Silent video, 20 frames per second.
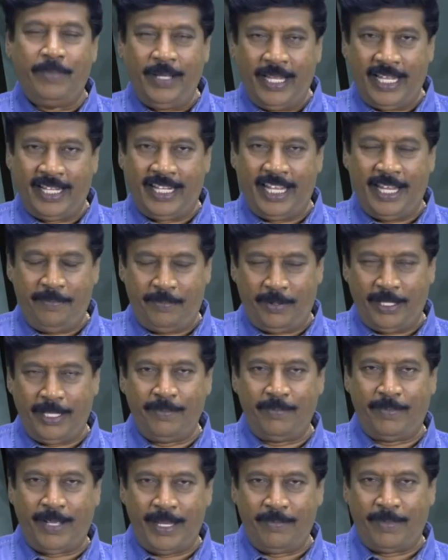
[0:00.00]
பேதை
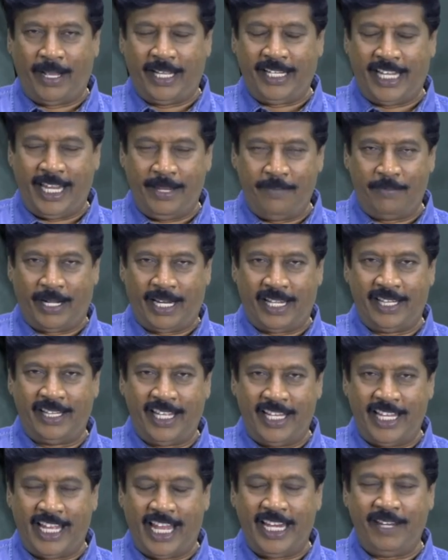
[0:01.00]
பெதும்பை மங்கை
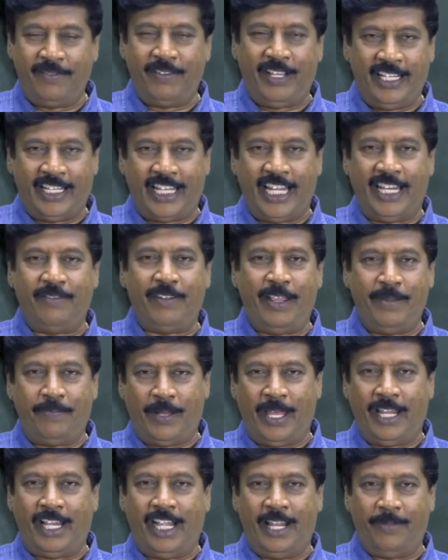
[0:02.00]
மடந்தை அறிவை தெரிவை
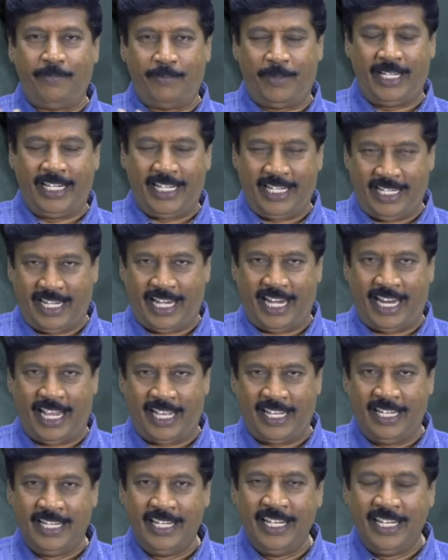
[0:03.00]
பேரிளம் என்கின்ற
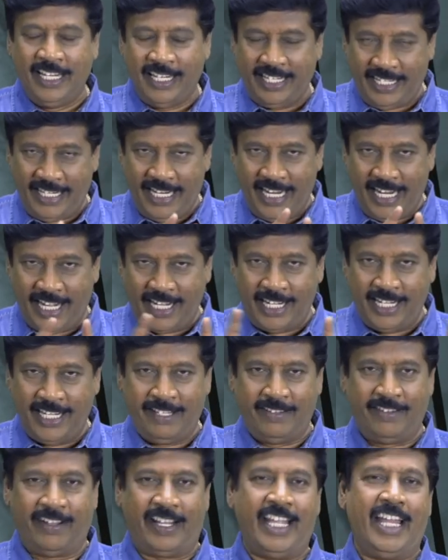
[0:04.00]

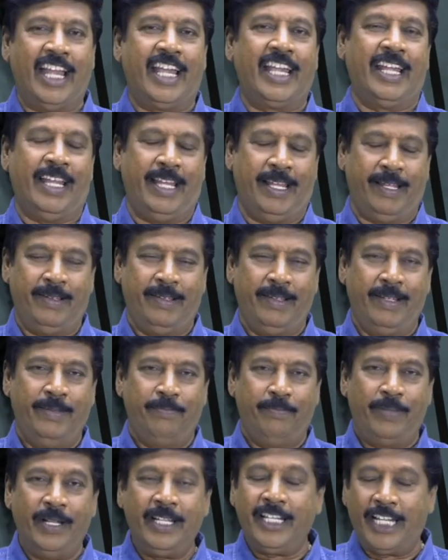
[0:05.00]
ஏழு வகையான
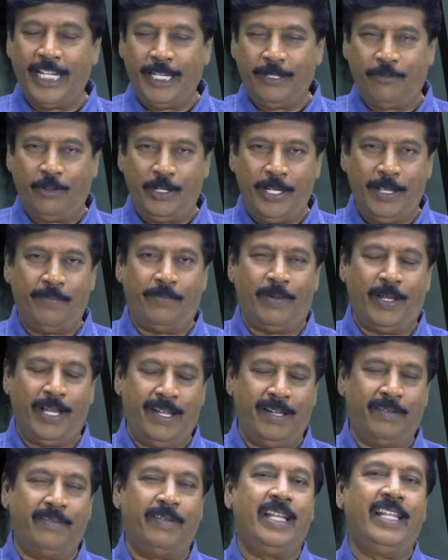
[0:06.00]
பெண்களுக்குரிய
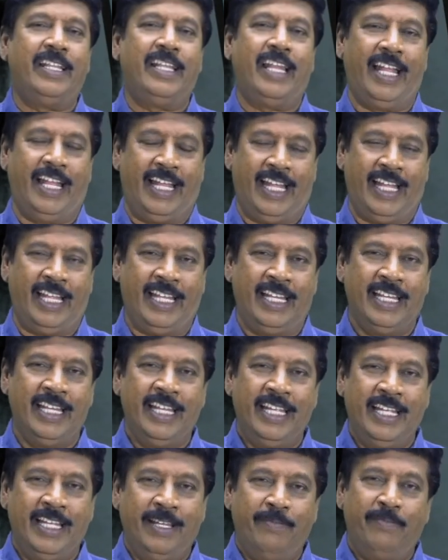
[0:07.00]
ப வயதில்
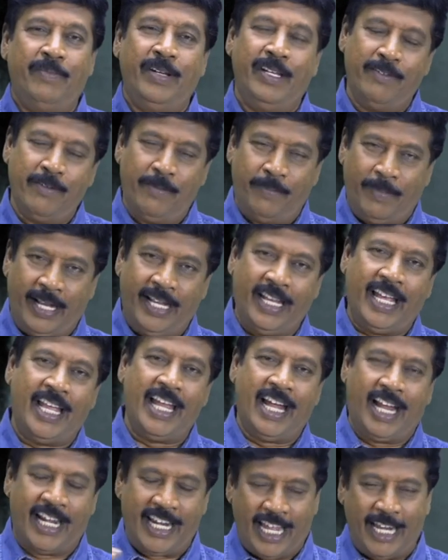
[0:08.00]
இவ
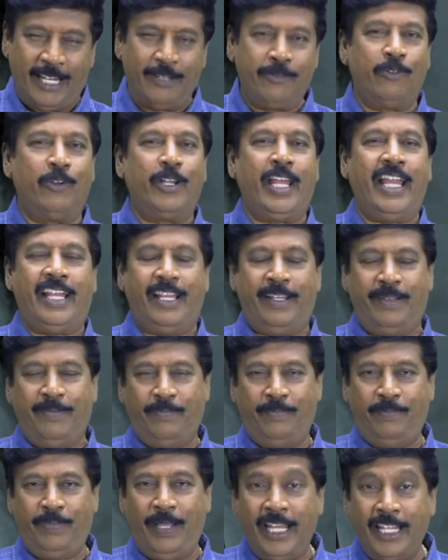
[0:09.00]
மங்கையானாலும் கூட
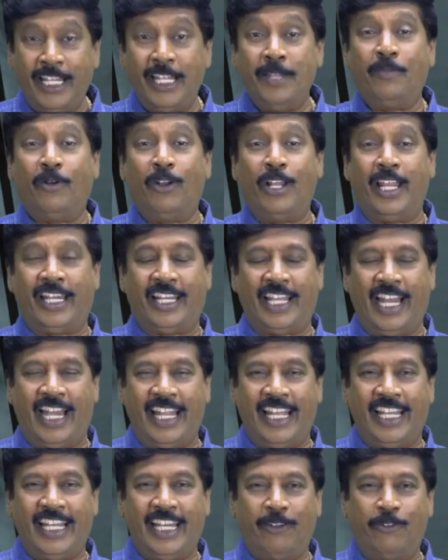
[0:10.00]
பேதை போல்
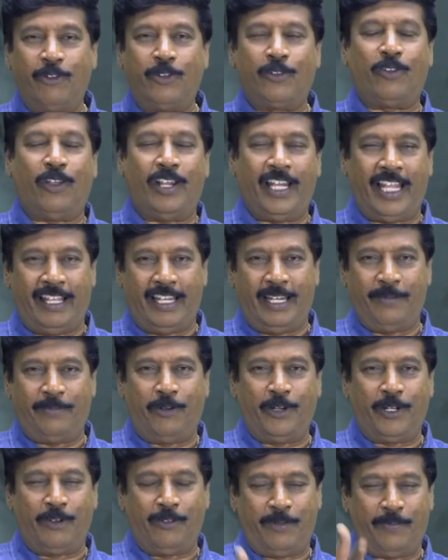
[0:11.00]
இருக்காளேங்கிற ஒரு சொல்ல அதில்
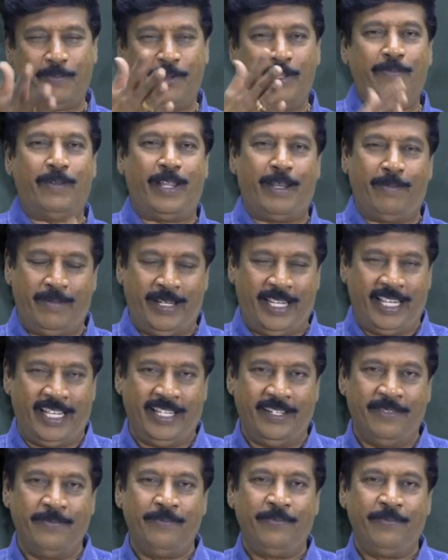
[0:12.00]
போட்டுவிட்டு போயிருப்பார் அப்படியே